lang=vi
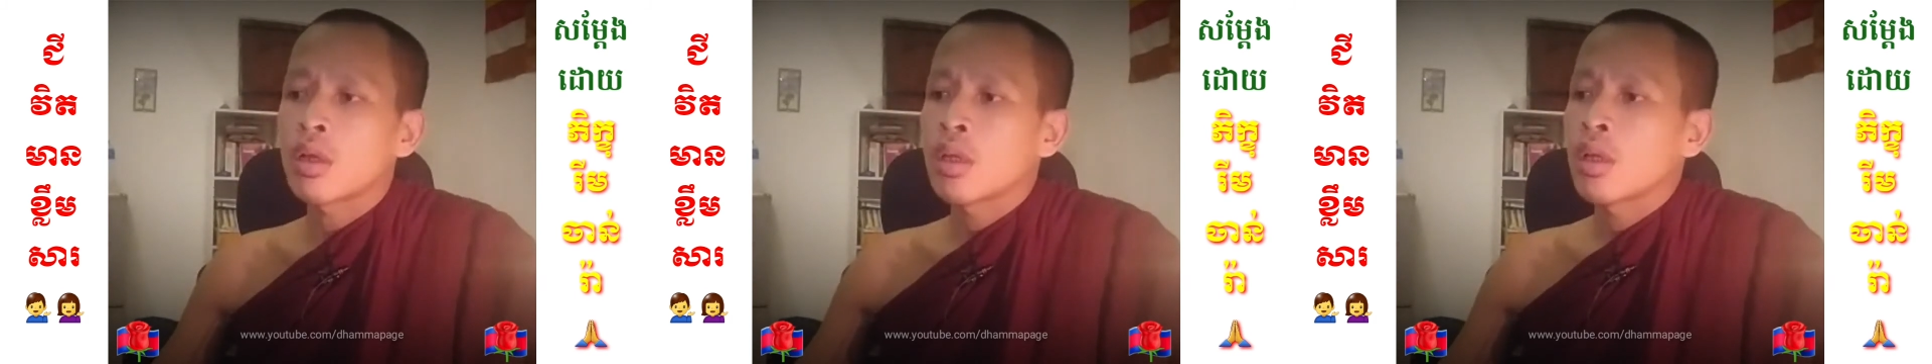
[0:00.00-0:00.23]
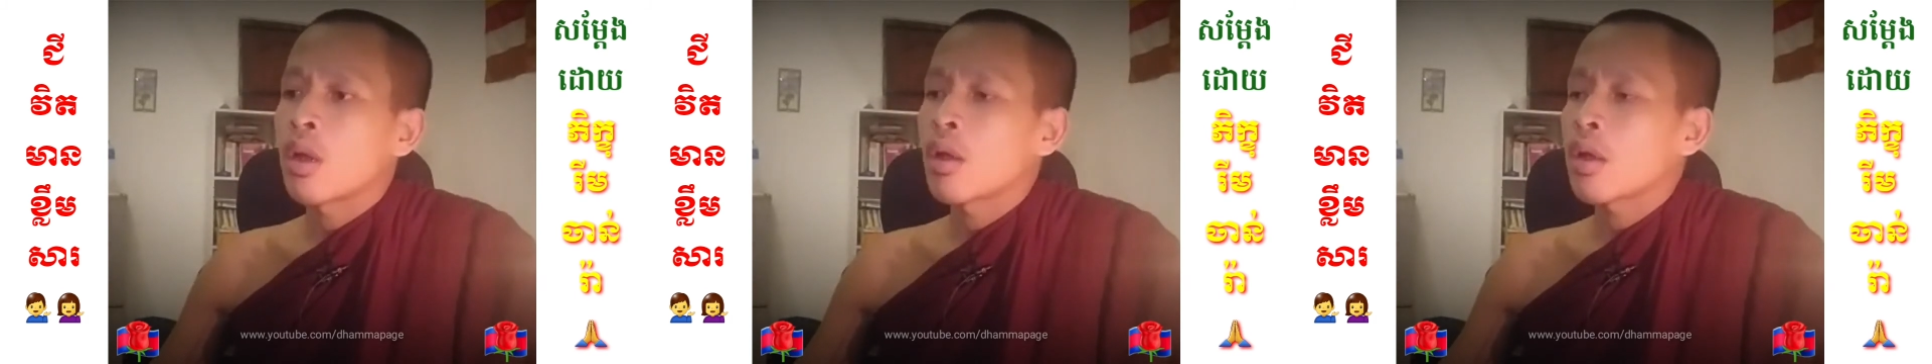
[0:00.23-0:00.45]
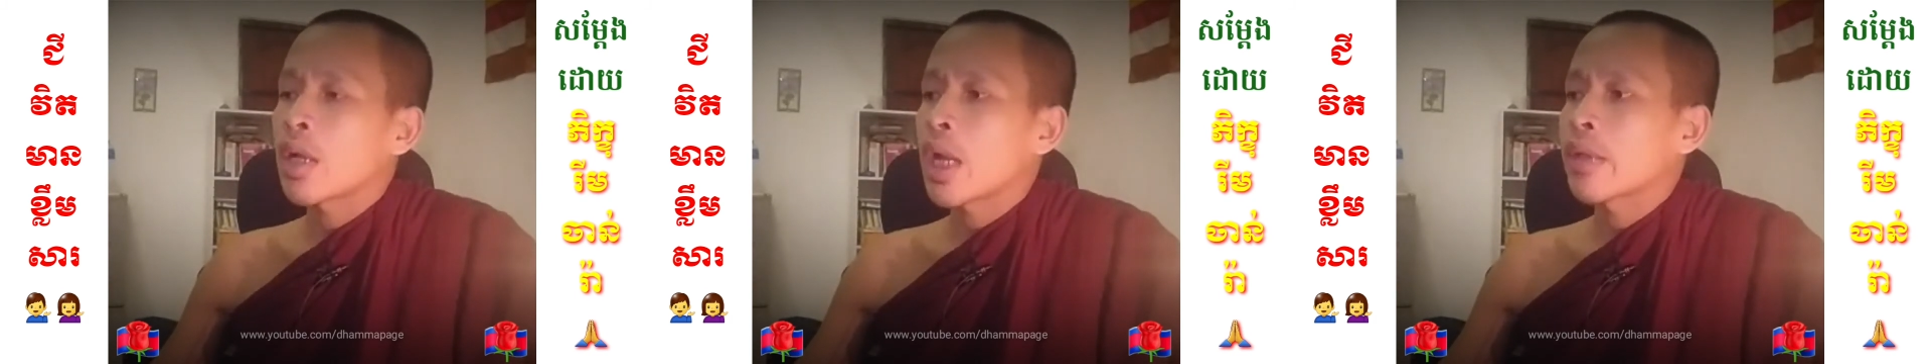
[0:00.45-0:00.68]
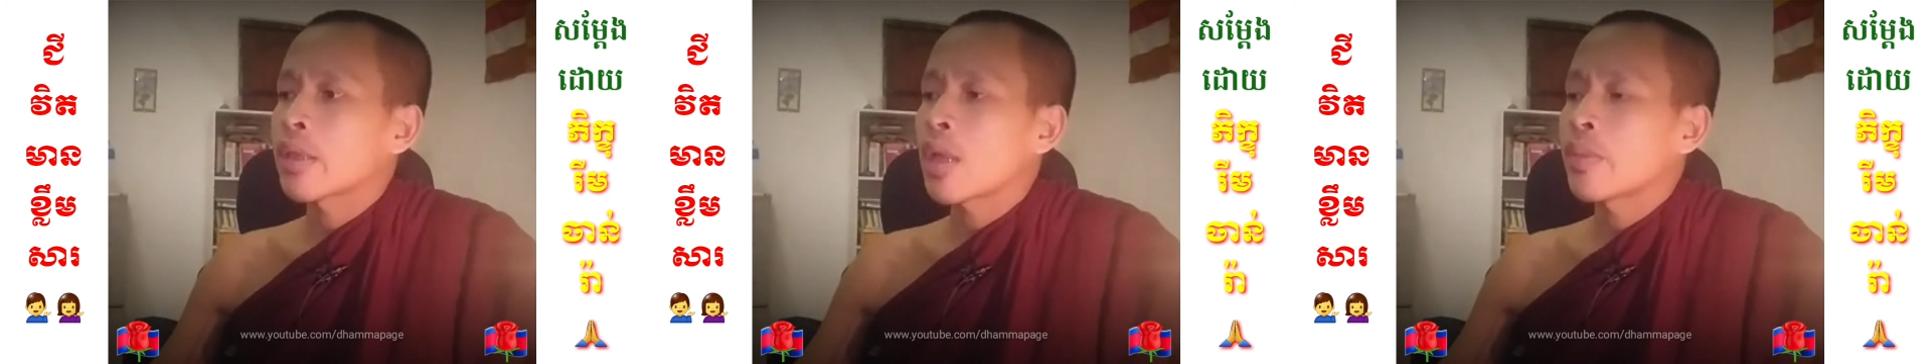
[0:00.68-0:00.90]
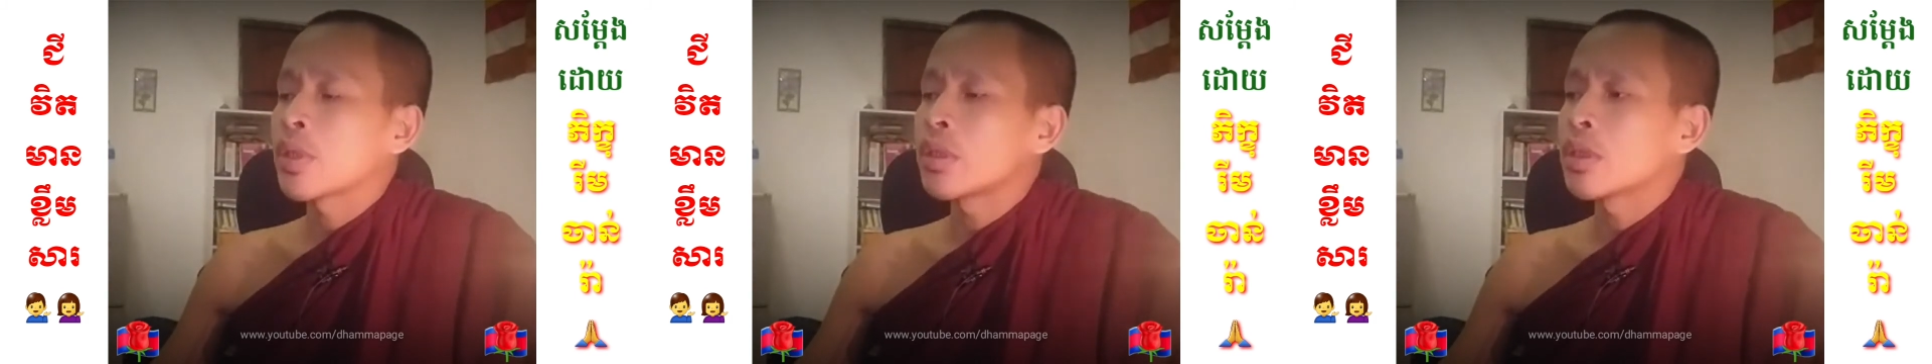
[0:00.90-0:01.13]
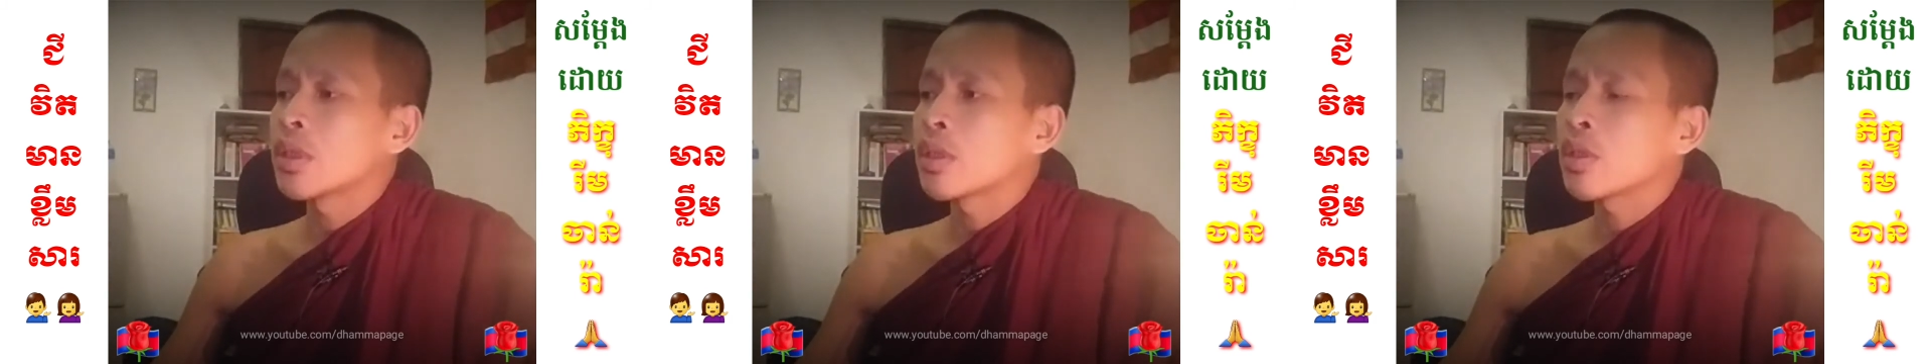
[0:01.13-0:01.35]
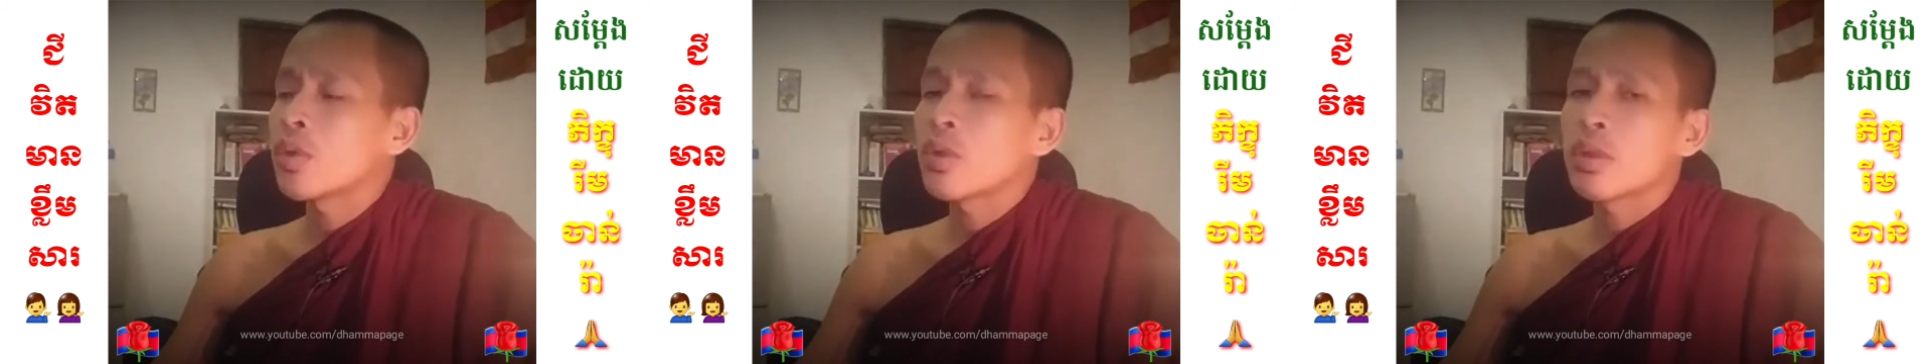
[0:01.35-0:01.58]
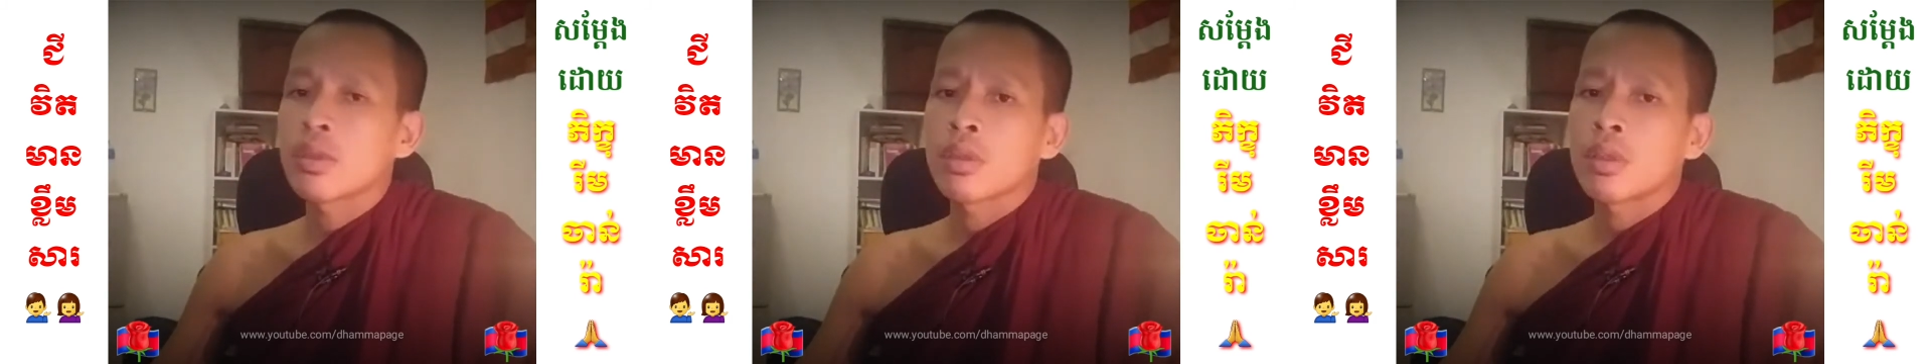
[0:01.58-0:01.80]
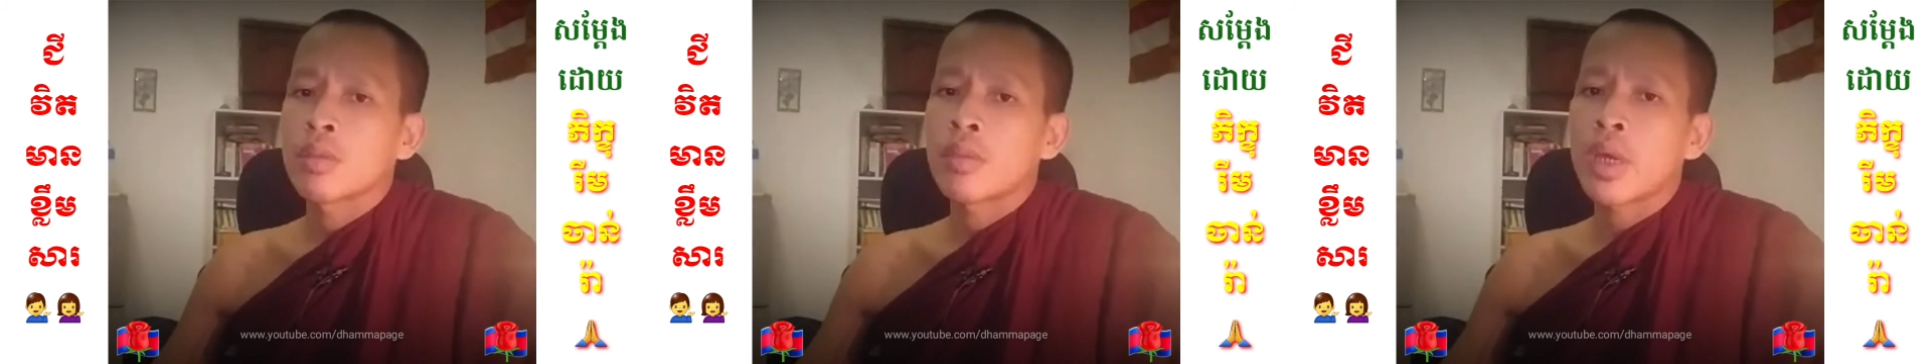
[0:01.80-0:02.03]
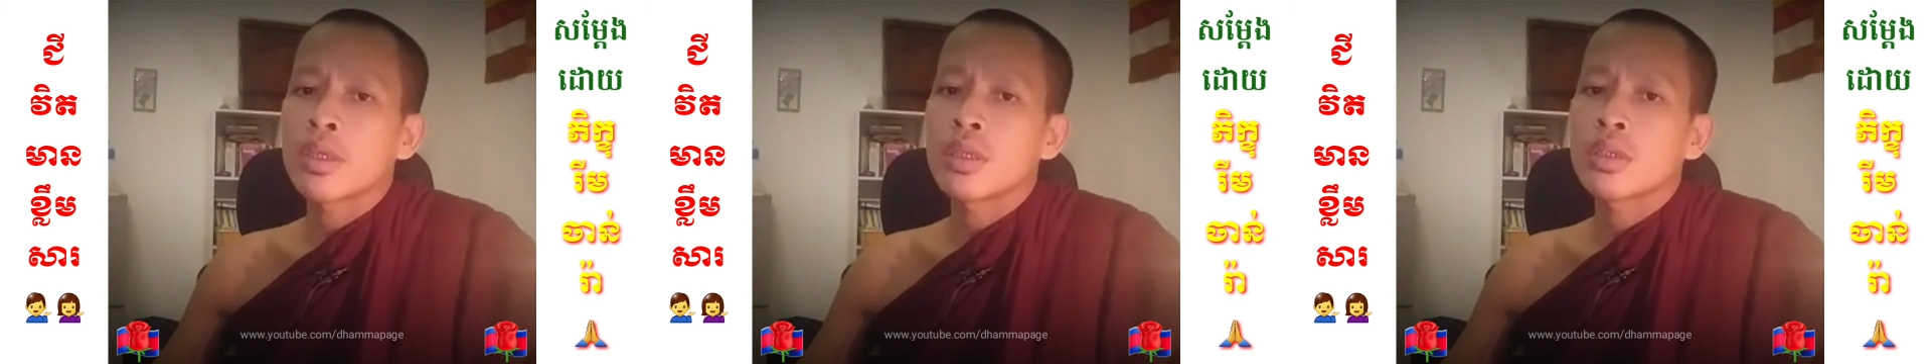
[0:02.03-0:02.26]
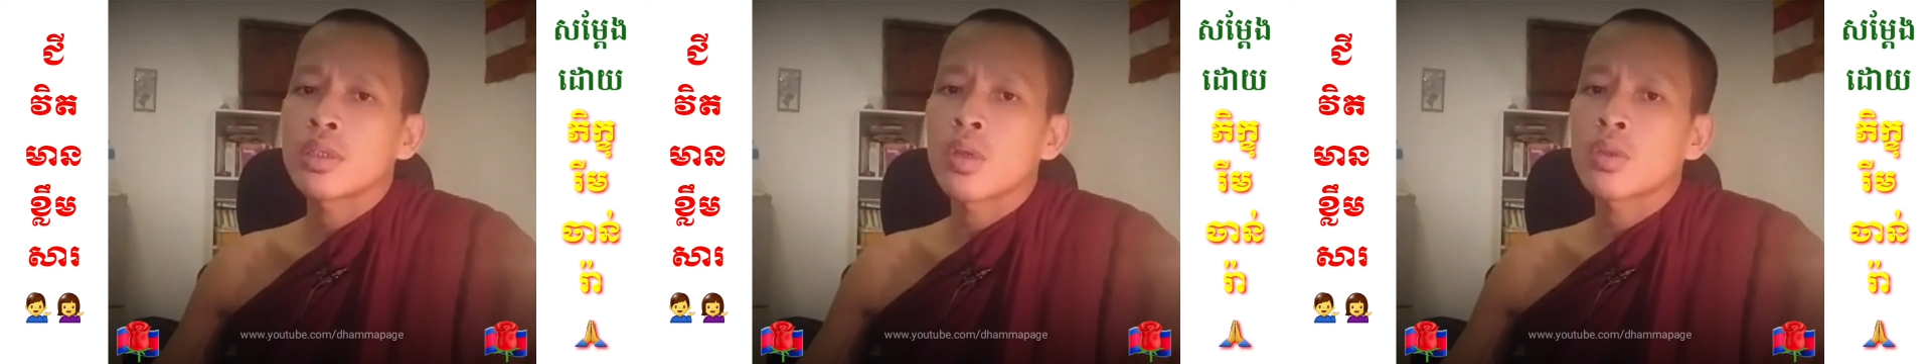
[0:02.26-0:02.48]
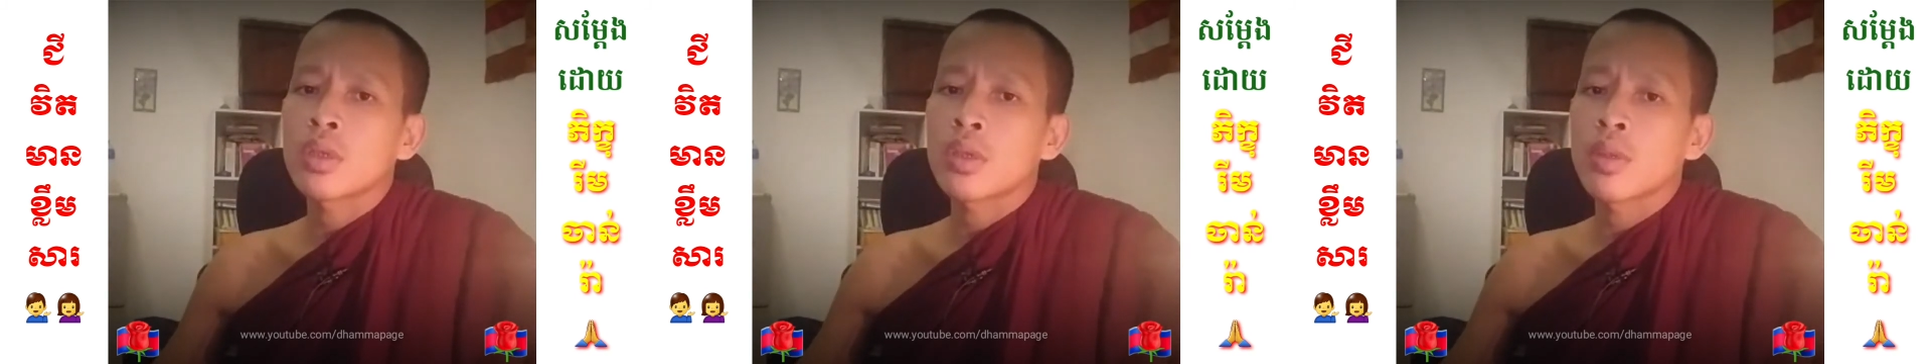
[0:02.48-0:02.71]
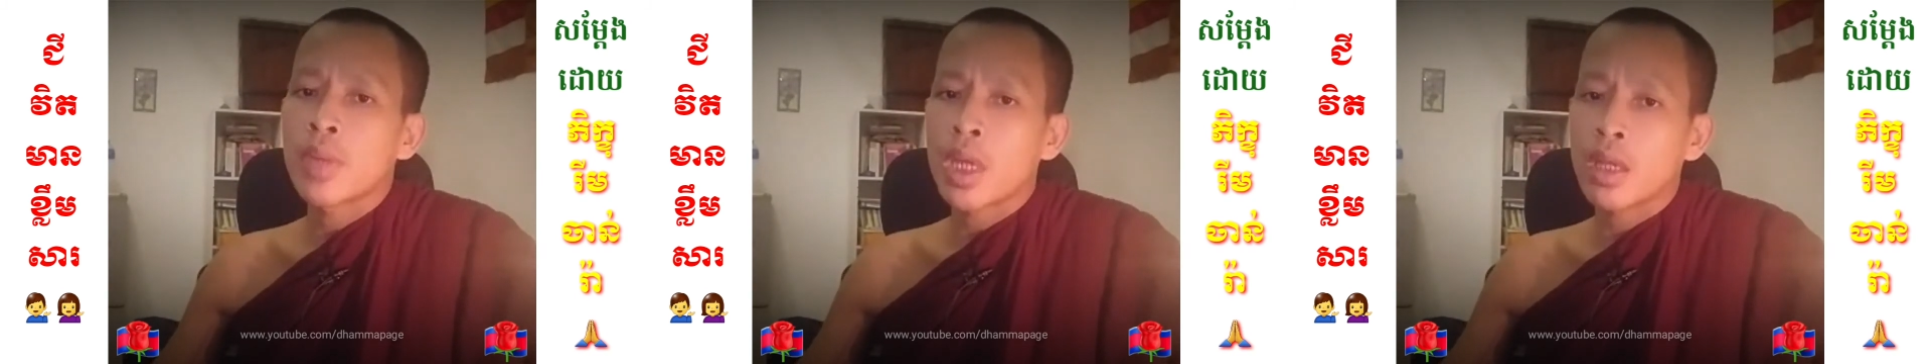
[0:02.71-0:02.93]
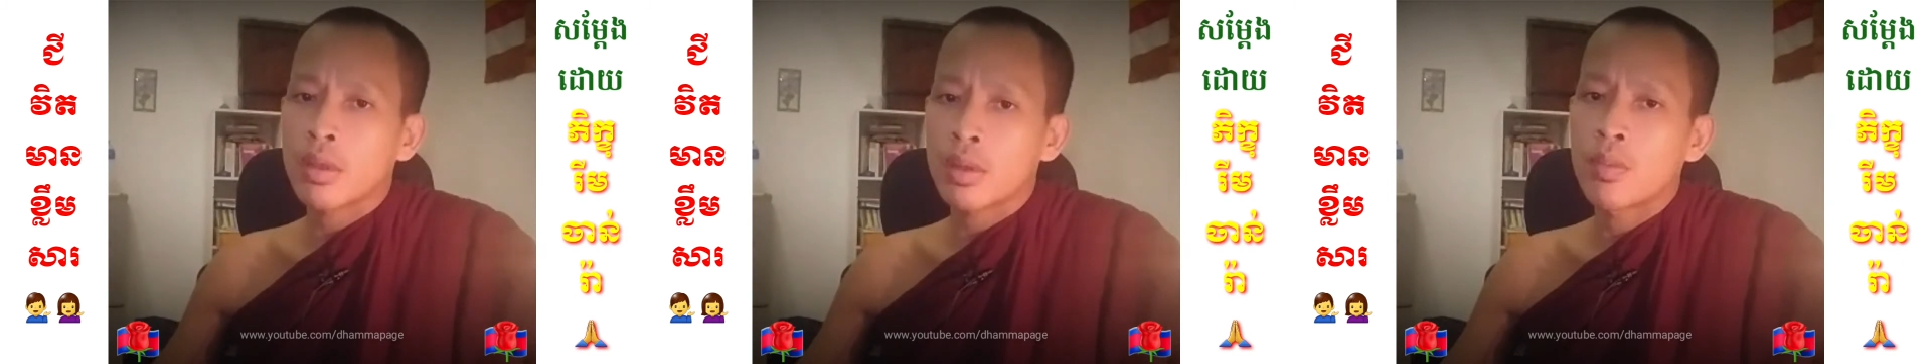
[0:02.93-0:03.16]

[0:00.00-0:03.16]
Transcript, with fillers: ông ca dạp chơi chiết chuối mai dương cho nó tập pe hàng sông